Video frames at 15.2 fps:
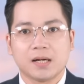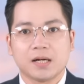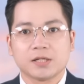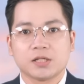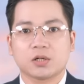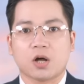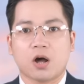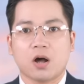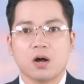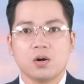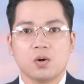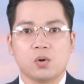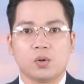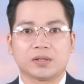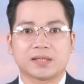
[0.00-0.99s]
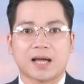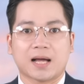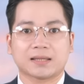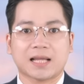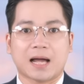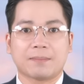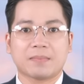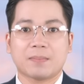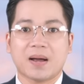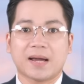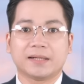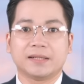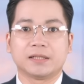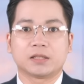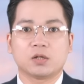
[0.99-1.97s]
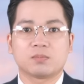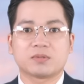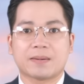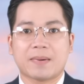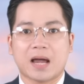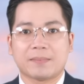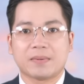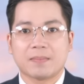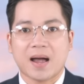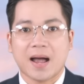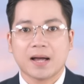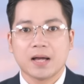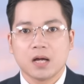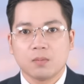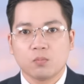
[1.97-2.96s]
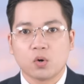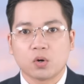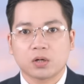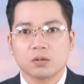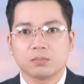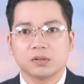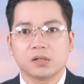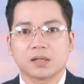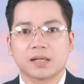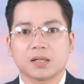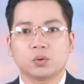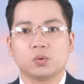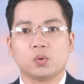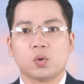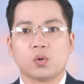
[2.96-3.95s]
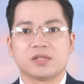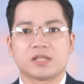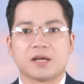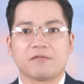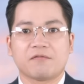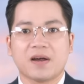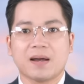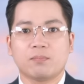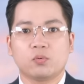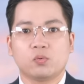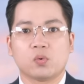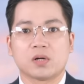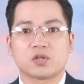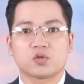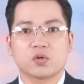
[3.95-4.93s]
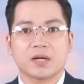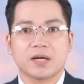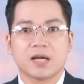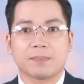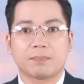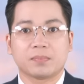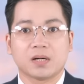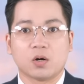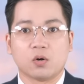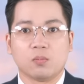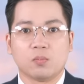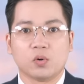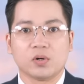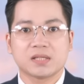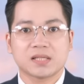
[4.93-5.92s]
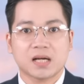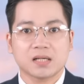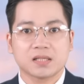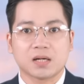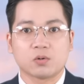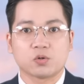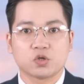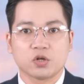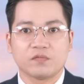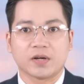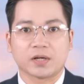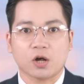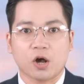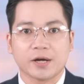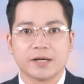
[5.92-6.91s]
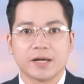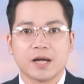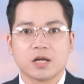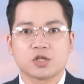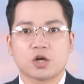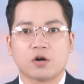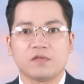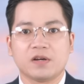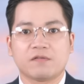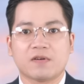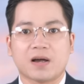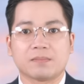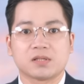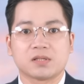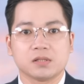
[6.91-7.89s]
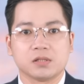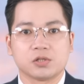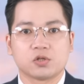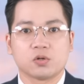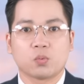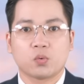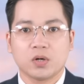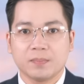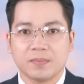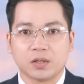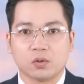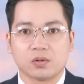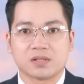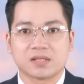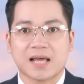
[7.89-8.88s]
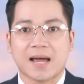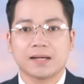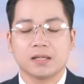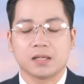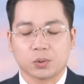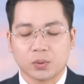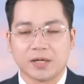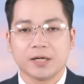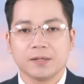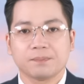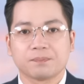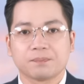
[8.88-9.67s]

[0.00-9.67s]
Trước đó, hồi tháng tám năm hai nghìn không trăm hai mươi ba, Bộ Công Thương đã thu hồi giấy phép của doanh nghiệp đầu mối xăng dầu xuyên Việt Oil do vi phạm sử dụng quỹ bình ổn giá nợ thuế.